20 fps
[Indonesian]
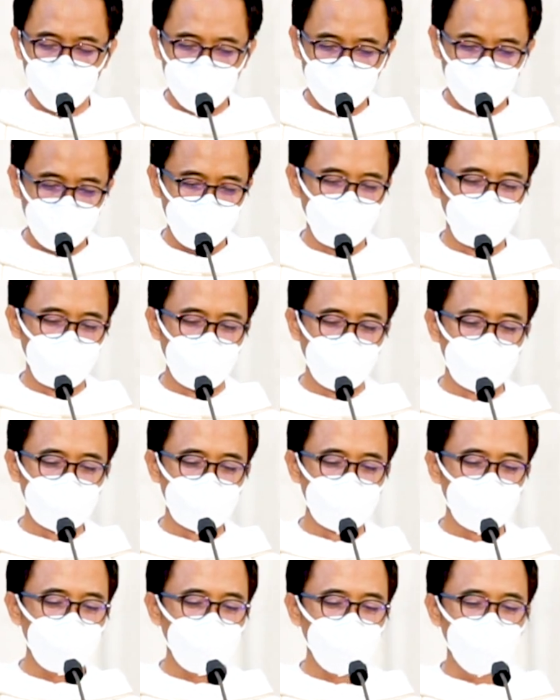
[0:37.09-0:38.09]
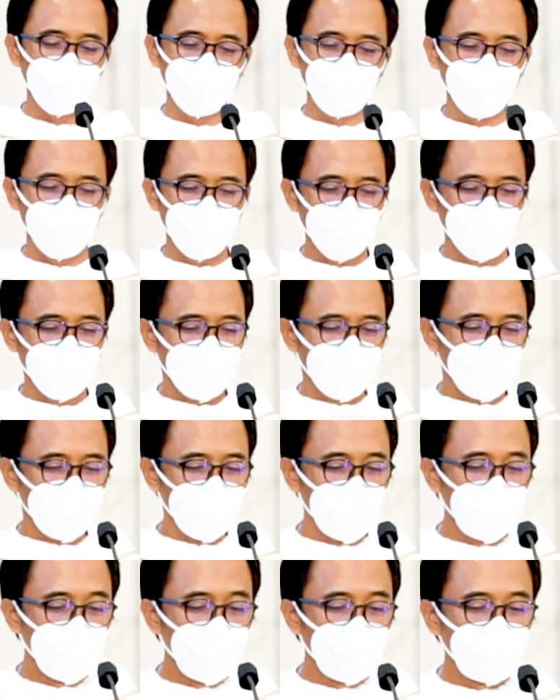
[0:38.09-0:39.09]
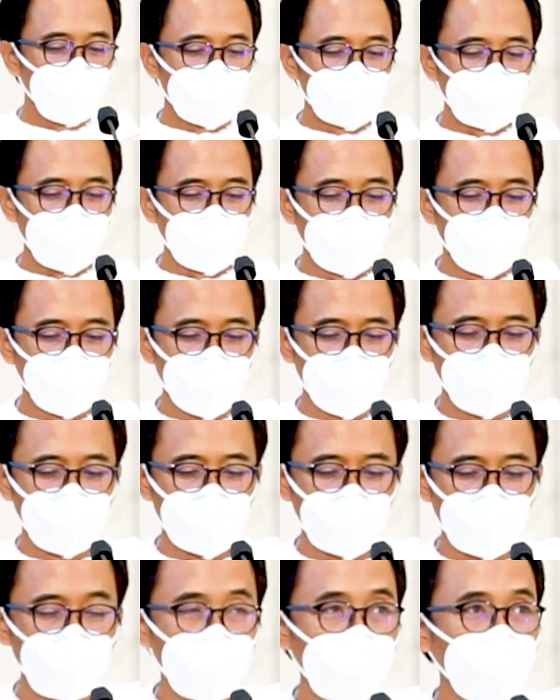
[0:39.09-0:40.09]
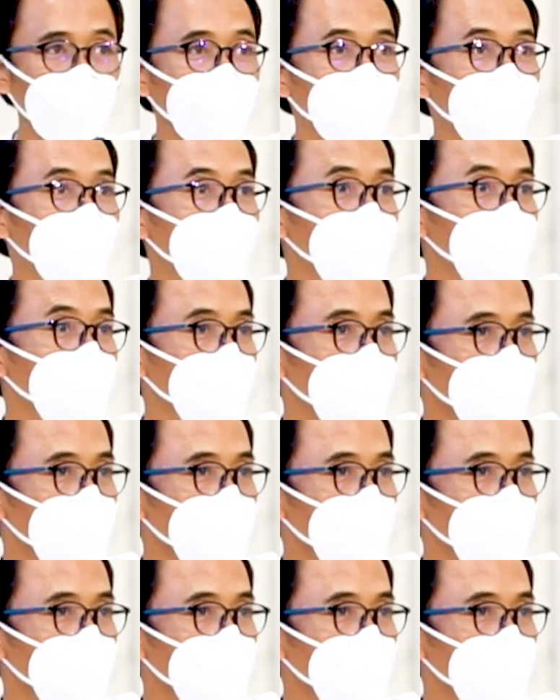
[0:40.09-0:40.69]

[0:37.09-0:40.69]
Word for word: Sebaliknya, hidup bisa lebih bermakna